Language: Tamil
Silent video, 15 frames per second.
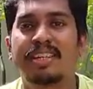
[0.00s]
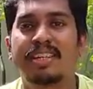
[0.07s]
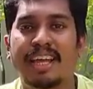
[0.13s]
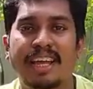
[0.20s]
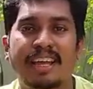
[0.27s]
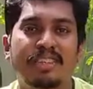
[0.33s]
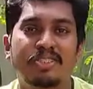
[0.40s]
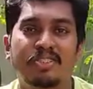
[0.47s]

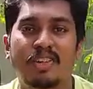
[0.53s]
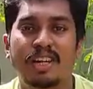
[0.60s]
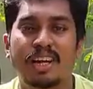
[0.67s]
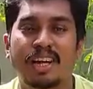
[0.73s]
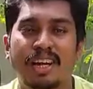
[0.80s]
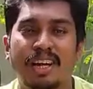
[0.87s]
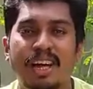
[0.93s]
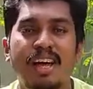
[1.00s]
கேக்குன்னு uh,
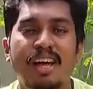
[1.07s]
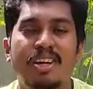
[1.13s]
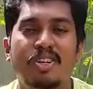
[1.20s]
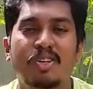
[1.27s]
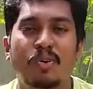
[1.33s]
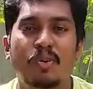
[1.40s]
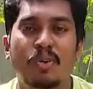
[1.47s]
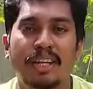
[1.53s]
சொல்கிறாங்க
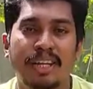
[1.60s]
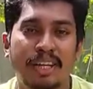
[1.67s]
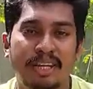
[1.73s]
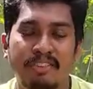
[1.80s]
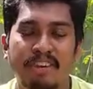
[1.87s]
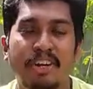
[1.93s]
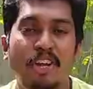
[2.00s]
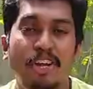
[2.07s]
ஸோ நீங்கள்
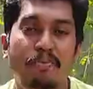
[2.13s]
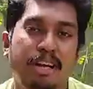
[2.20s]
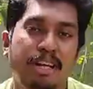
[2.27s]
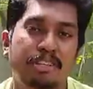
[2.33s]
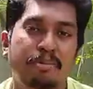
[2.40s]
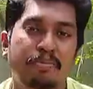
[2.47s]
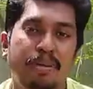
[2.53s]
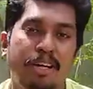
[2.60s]
வீடியோவில்
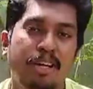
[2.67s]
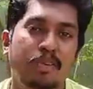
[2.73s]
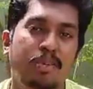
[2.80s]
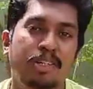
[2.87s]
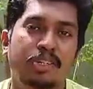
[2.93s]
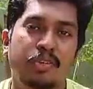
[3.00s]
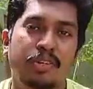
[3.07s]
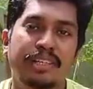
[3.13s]
பார்த்துருப்பீங்க
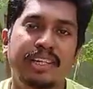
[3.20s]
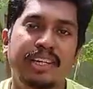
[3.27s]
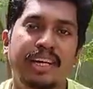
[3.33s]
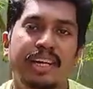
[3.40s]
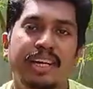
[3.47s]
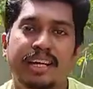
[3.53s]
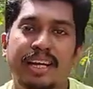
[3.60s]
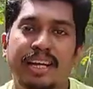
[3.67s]
ஒரு டுவெண்ட்டி
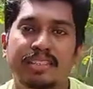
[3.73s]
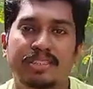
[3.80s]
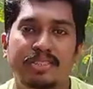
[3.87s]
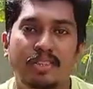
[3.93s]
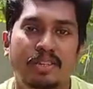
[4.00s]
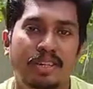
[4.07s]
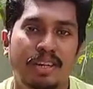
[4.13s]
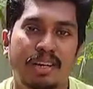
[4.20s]
லேயர் கேக்
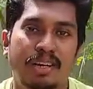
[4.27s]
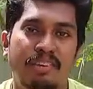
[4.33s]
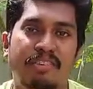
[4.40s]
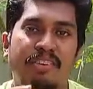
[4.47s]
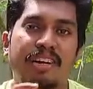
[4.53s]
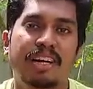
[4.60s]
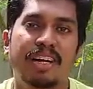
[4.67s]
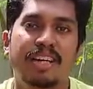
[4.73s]
ஸோ
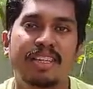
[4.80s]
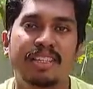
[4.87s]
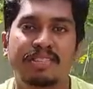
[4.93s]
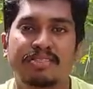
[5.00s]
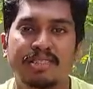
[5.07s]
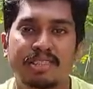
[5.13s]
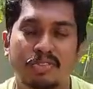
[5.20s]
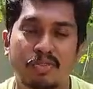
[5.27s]
டிஃப்ரெண்ட் கலர்ஸ்
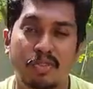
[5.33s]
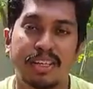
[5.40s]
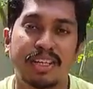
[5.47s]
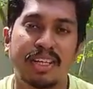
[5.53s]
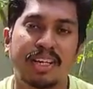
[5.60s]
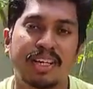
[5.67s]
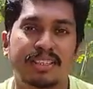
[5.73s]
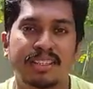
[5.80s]
வித்
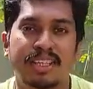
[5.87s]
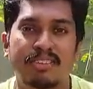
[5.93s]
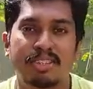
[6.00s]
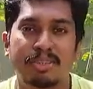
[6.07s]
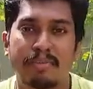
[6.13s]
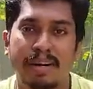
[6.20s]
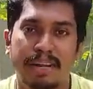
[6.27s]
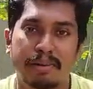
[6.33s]
டுவெண்ட்டி லேயர்ஸில்
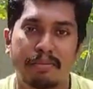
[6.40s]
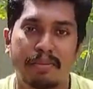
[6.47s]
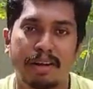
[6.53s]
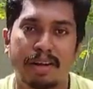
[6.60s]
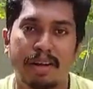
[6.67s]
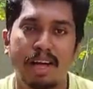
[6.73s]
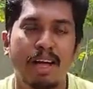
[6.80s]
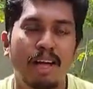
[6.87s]
வந்து
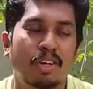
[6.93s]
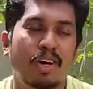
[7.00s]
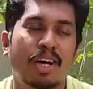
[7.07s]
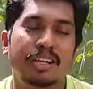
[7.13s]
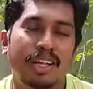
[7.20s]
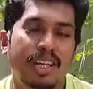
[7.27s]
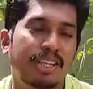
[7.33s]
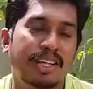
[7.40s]
பண்ணியிருப்பாங்க ஸோ
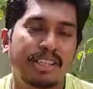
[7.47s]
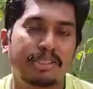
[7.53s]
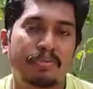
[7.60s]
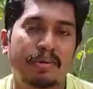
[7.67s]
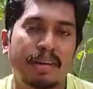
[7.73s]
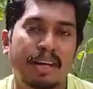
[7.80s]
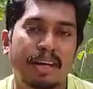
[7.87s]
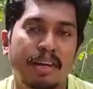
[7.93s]
அதை நான் டேஸ்ட்
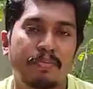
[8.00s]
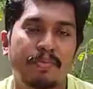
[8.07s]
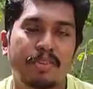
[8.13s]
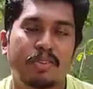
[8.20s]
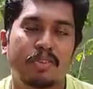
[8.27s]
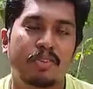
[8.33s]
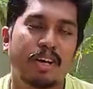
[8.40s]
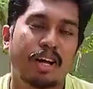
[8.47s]
பண்ணேன்
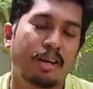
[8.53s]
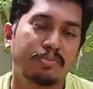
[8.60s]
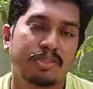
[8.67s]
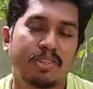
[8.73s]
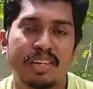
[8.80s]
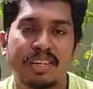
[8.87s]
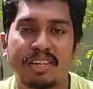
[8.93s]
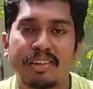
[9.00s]
ஸோ
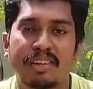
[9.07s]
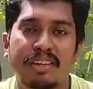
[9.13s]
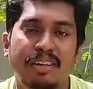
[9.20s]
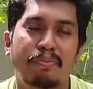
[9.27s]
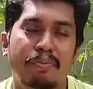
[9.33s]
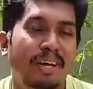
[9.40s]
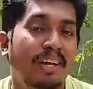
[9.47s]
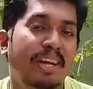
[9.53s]
அப்சலேட்லி
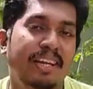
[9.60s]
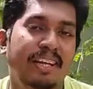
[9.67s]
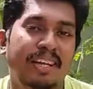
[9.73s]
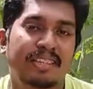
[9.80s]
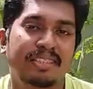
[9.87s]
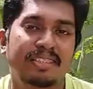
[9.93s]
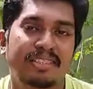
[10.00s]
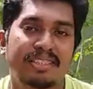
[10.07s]
ப்ரில்லியண்டாக
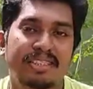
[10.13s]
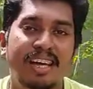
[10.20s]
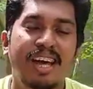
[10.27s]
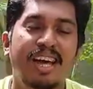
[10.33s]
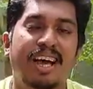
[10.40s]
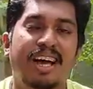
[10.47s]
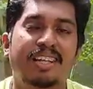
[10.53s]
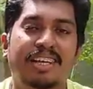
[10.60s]
இருந்துச்சு
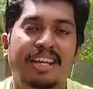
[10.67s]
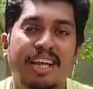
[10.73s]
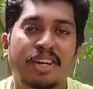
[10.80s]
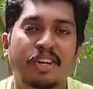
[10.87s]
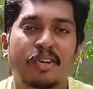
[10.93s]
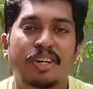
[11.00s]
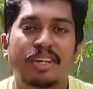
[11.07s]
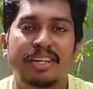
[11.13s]
அந்த
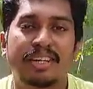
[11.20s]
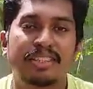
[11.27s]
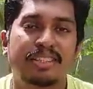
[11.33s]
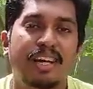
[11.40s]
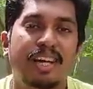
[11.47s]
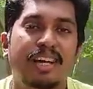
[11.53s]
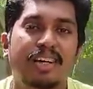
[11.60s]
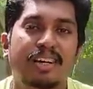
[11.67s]
கேக்கோட டேஸ்ட்
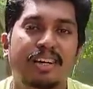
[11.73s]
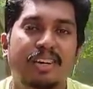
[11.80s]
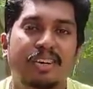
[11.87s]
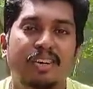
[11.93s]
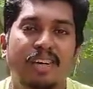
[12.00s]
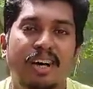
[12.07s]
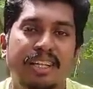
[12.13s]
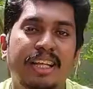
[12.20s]

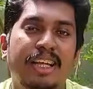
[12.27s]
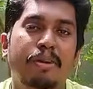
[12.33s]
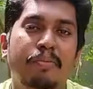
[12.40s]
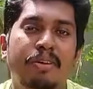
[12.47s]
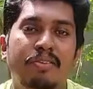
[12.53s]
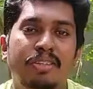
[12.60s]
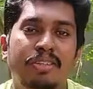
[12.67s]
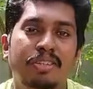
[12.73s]
uh,
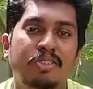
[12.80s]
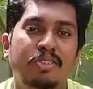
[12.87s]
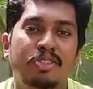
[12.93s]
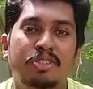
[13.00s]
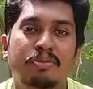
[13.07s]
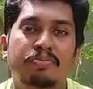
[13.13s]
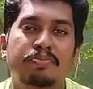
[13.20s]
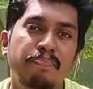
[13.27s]
அதெல்லாமே வந்து
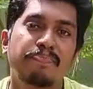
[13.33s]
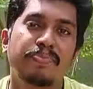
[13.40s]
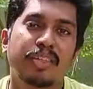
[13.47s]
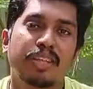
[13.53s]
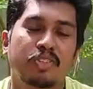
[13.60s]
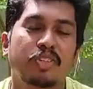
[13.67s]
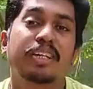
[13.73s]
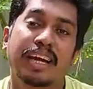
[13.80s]
கொஞ்சம்
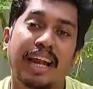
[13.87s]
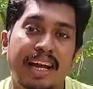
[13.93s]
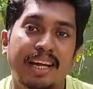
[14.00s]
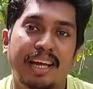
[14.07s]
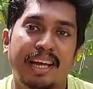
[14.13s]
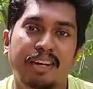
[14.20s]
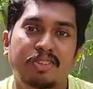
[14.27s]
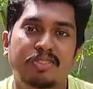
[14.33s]
ஸோ
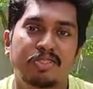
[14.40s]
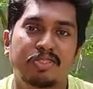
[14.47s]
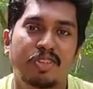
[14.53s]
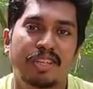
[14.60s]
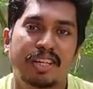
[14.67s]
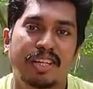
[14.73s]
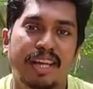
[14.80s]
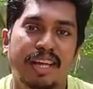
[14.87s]
கிராண்டாக இருக்கும் ஸோ
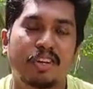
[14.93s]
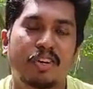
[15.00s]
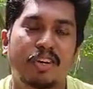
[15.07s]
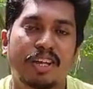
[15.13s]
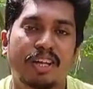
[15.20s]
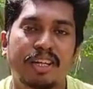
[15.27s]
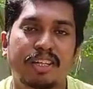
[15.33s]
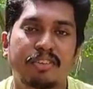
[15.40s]
அந்த
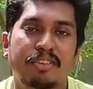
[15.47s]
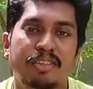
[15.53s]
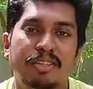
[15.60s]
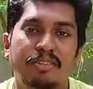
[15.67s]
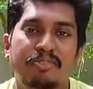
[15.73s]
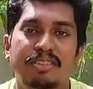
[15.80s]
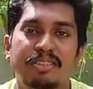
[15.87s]
கேக்கோட இதை வந்து